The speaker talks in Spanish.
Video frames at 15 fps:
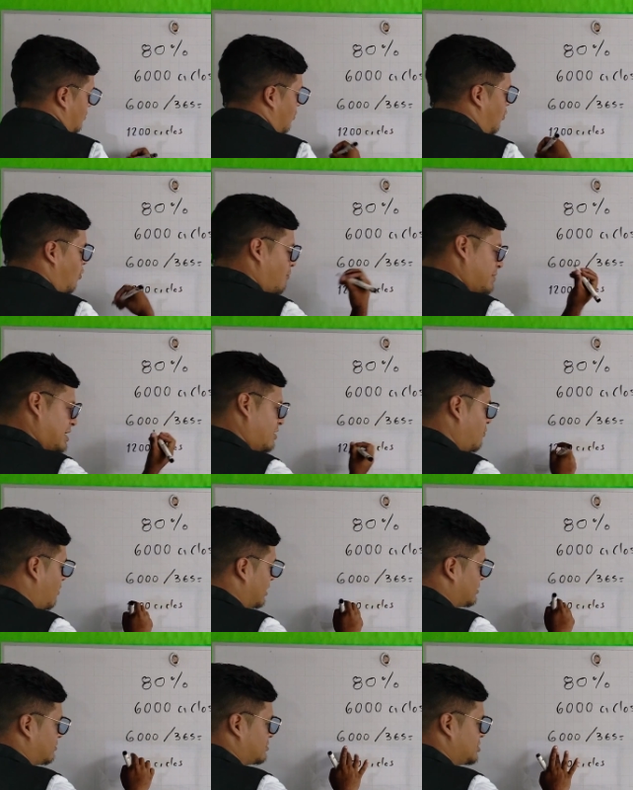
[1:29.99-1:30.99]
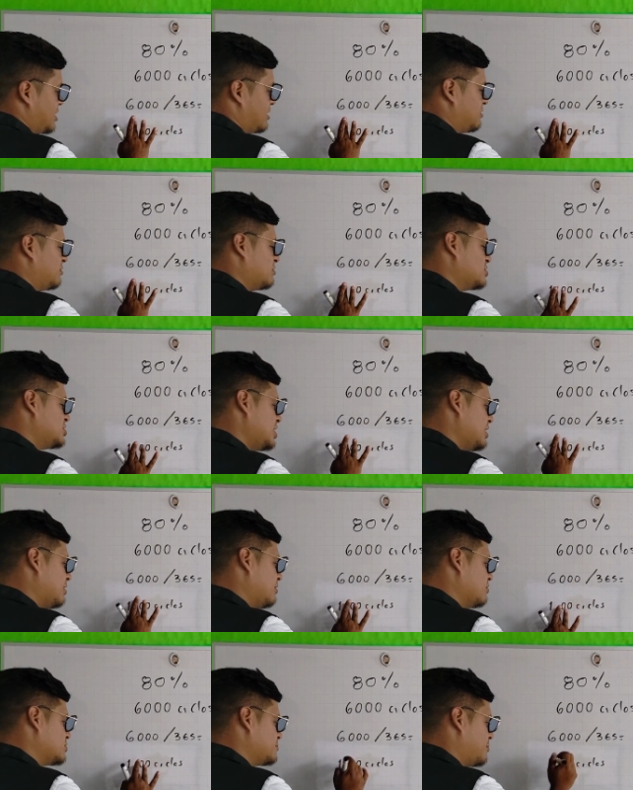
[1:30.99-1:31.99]
o 1400
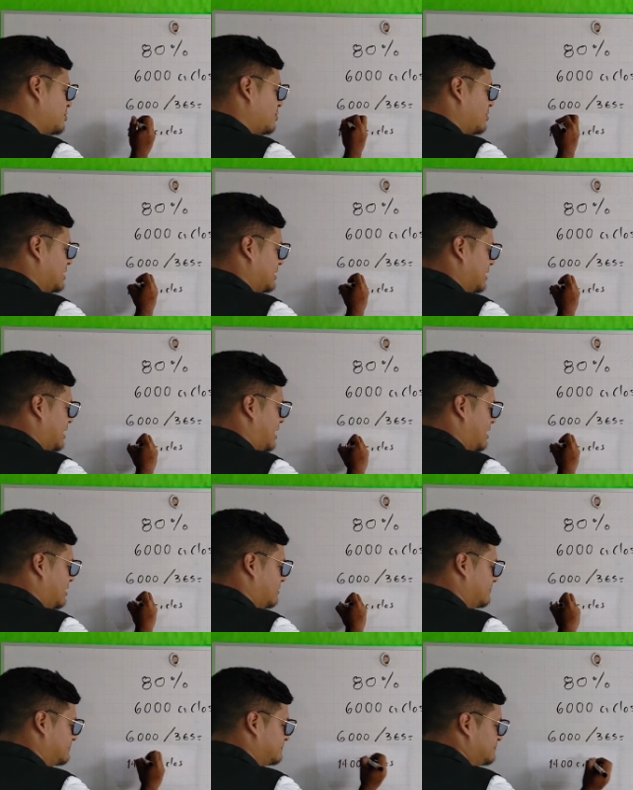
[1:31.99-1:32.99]
ciclos por lo general.